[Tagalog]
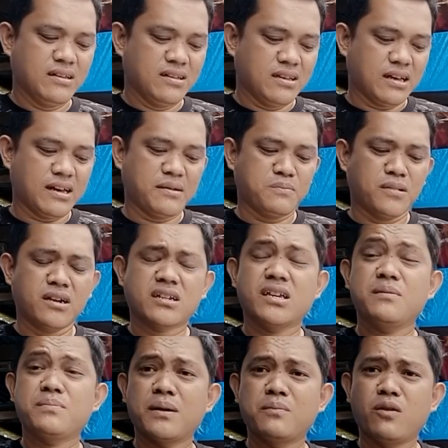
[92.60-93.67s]
uh,
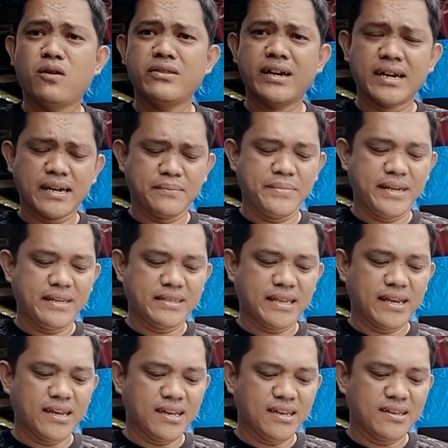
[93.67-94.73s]
Marky Pabon ng
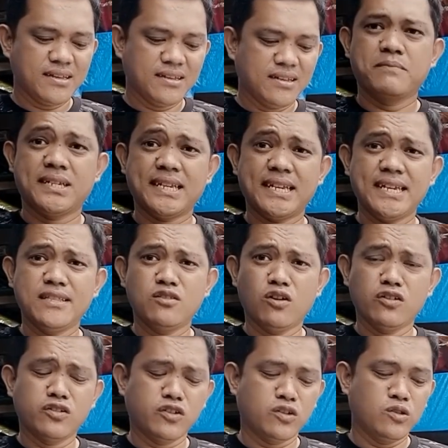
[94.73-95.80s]
Cavite, si
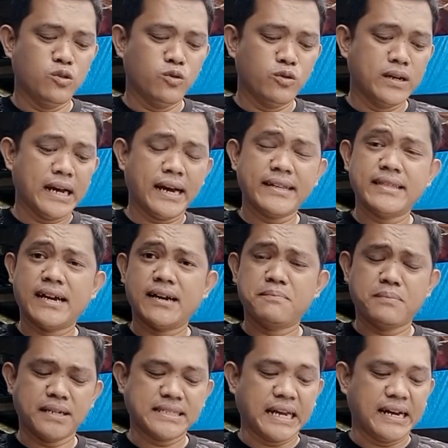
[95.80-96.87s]
Nodge Luga ng
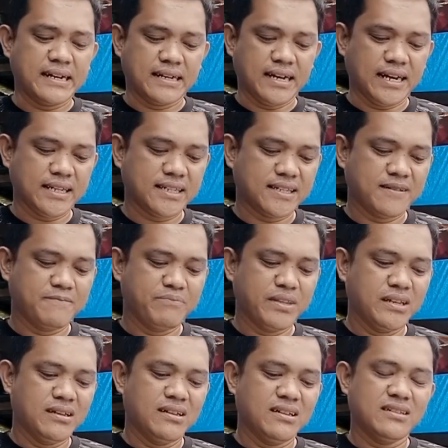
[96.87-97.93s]
Batangas,
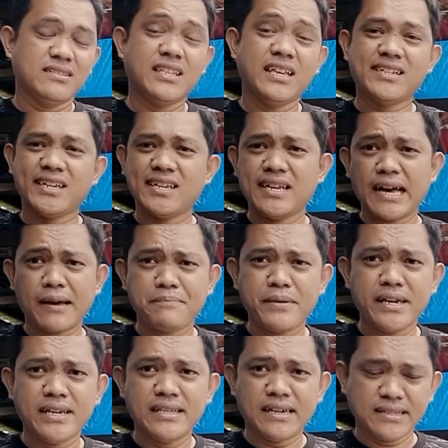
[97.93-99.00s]
DC
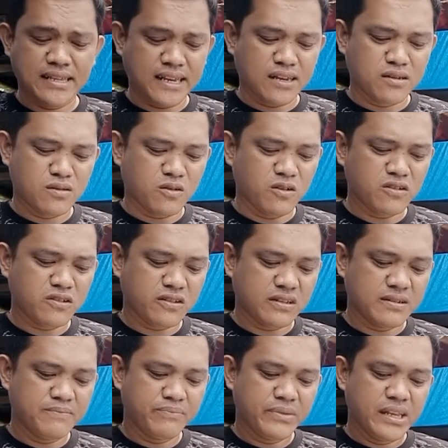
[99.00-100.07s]
Gapi ng Negros,
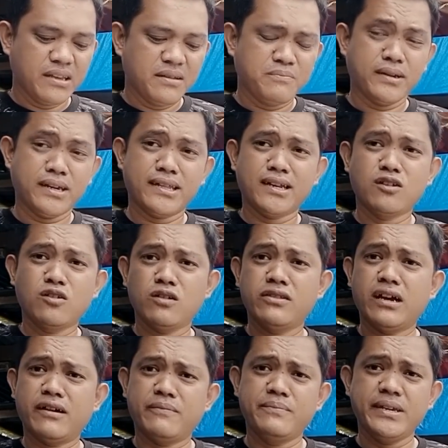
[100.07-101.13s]
Mary Gold
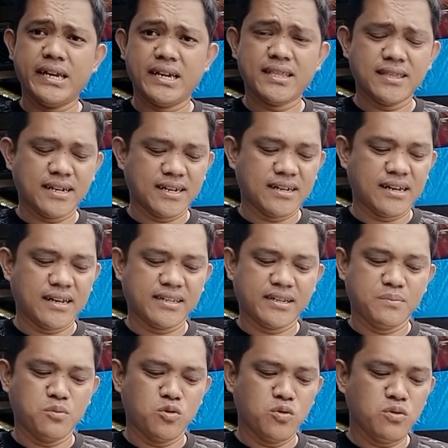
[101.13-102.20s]
Javier ng uh,
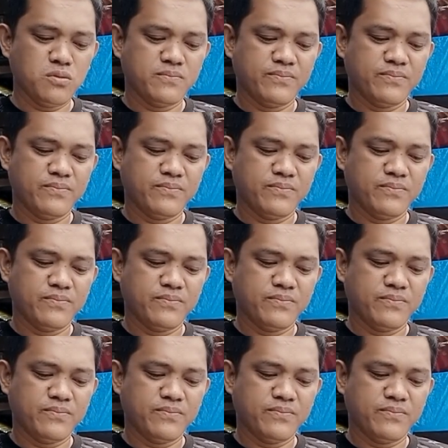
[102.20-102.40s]
Cebu,